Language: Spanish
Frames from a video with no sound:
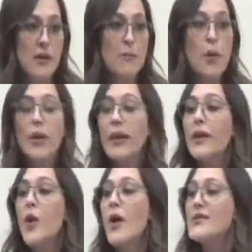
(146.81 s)
porque
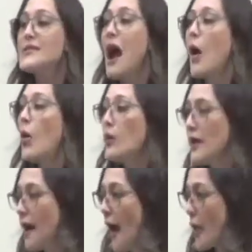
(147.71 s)
no están
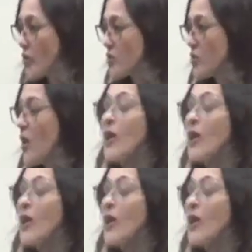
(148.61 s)
obligados,